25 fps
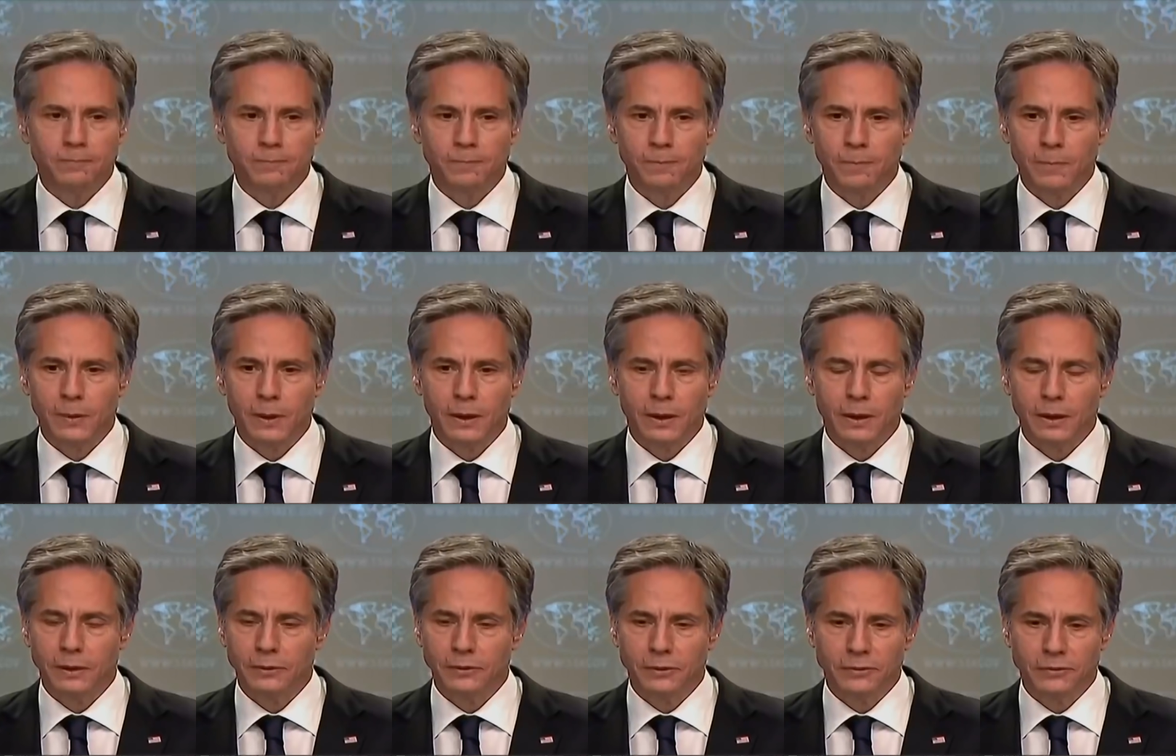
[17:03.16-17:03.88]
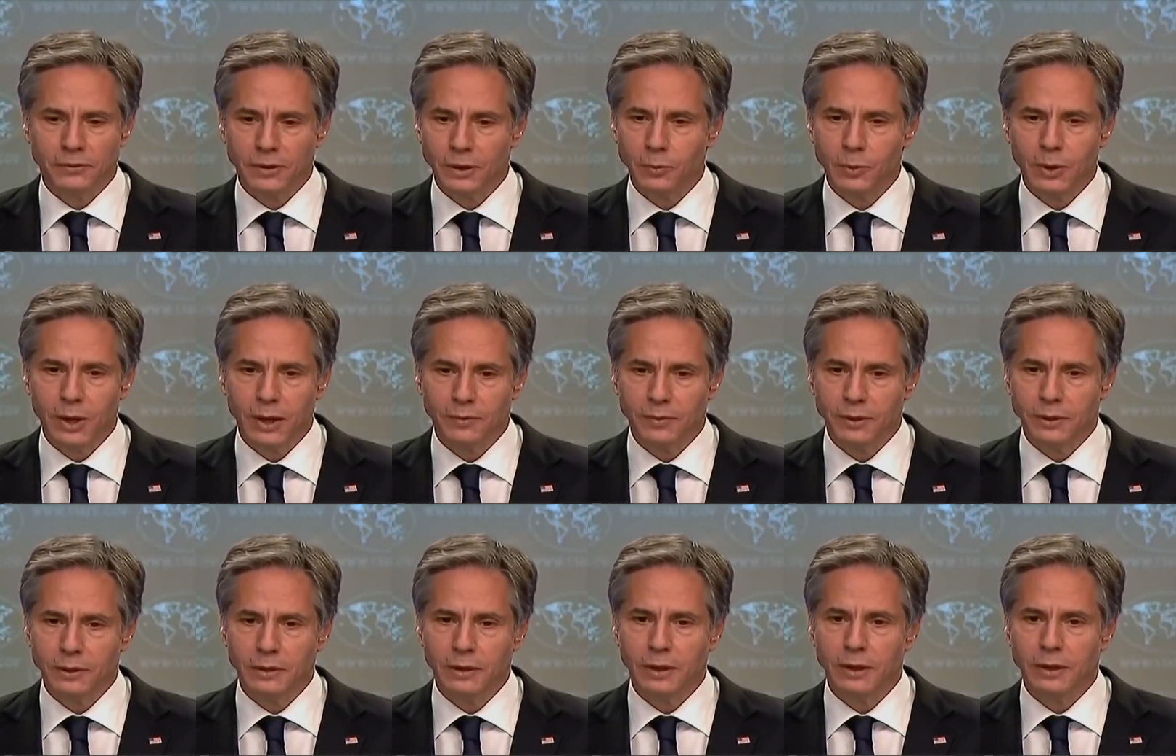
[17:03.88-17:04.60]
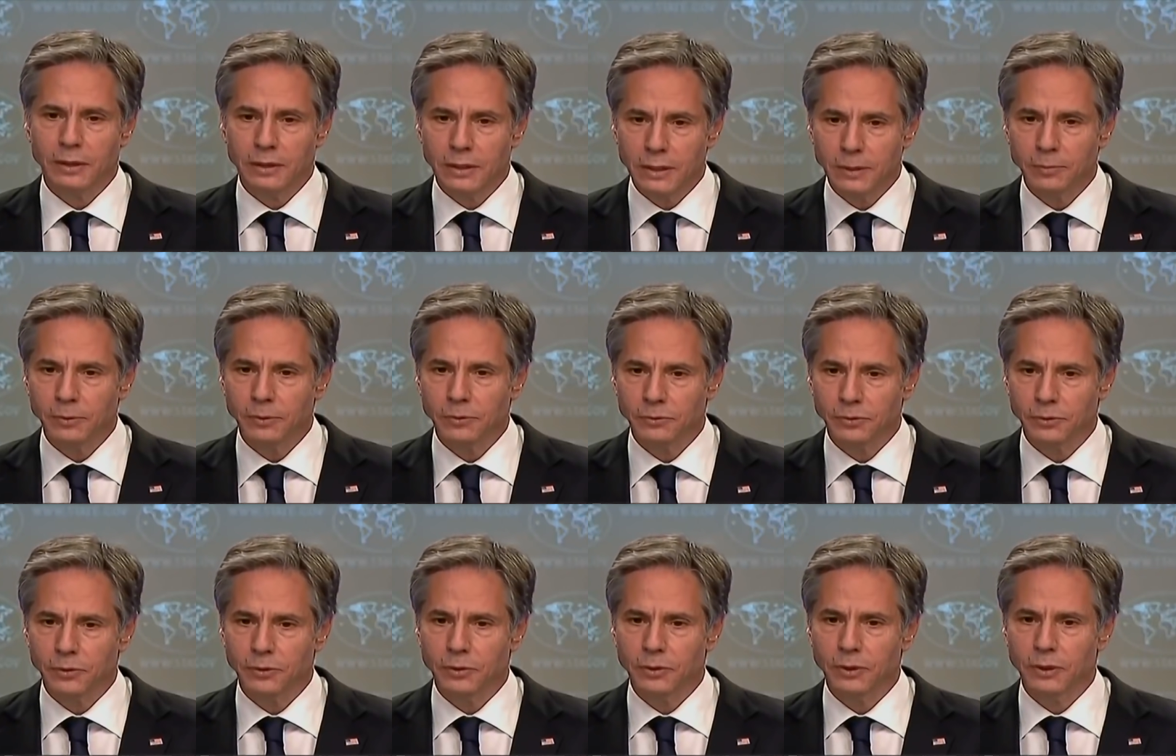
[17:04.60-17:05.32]
ban giao giữa Bắc Kinh và Washington
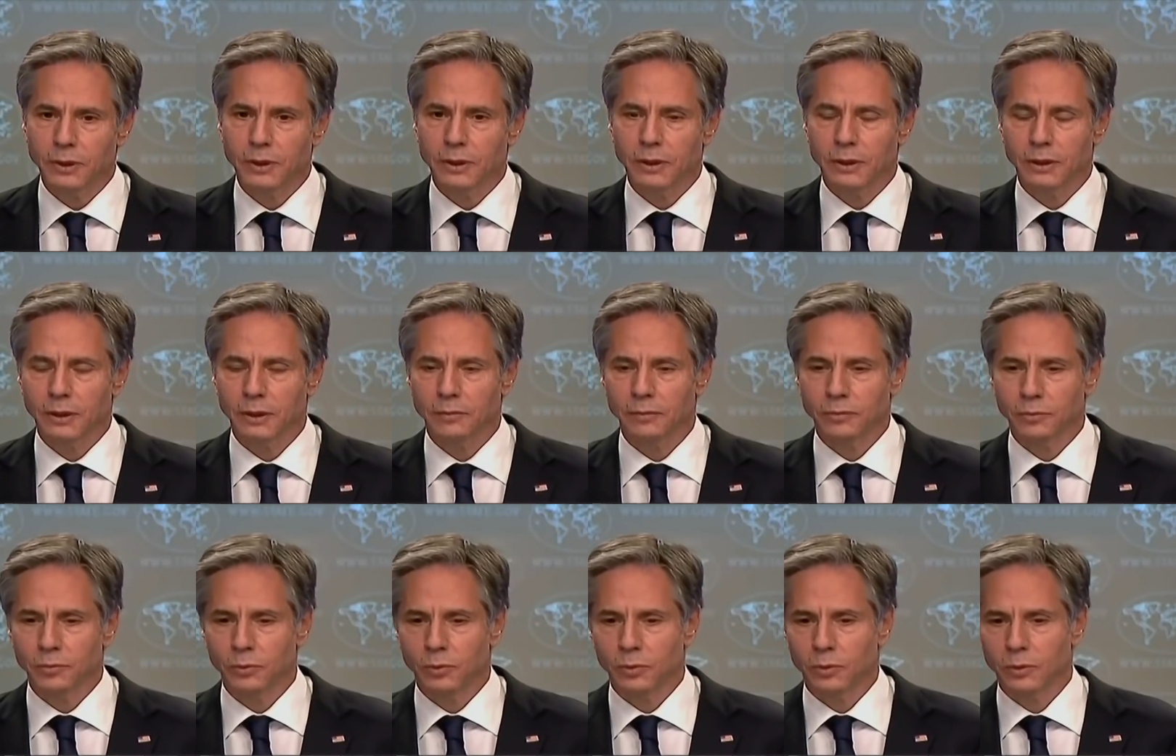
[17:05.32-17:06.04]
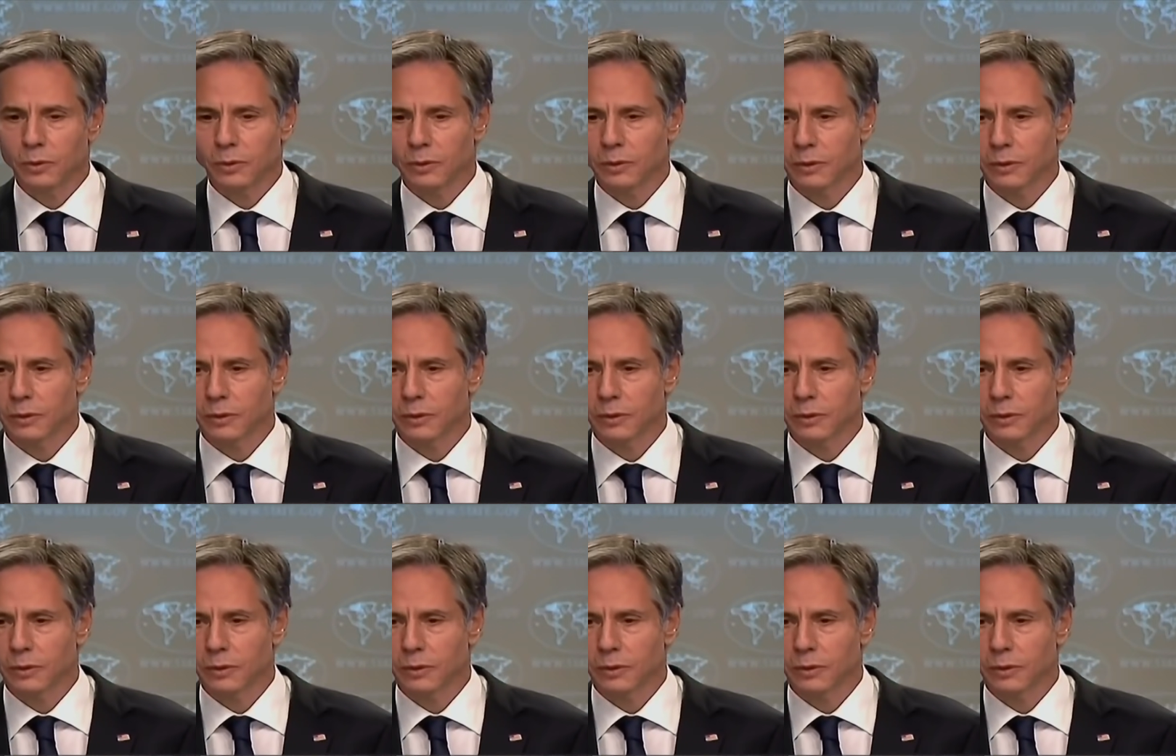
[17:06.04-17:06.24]
sẽ không thể nào được cải thiện